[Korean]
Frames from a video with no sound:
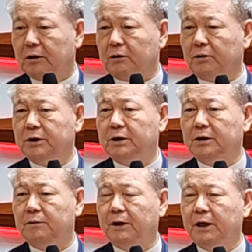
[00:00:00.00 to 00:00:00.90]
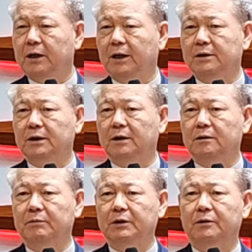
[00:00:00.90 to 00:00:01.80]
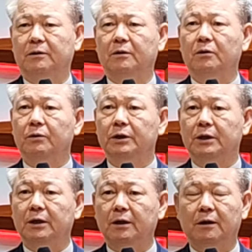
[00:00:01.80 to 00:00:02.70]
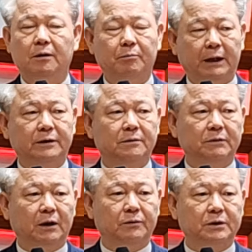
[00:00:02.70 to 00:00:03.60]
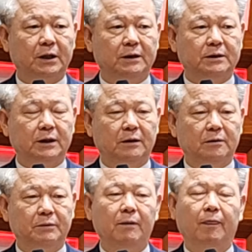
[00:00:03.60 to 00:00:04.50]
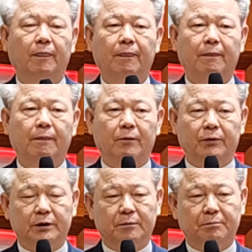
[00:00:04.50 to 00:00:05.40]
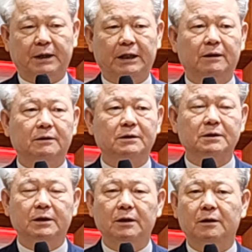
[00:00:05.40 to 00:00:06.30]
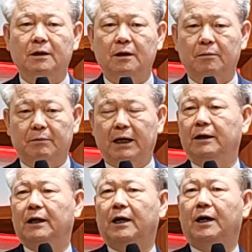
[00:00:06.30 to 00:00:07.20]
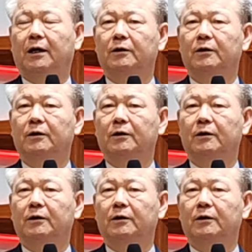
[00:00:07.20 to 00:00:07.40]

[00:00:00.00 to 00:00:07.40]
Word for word: 너희가 회개하지 않으면 너희가 말씀대로 살지 않으면 너희는 반드시 망한다.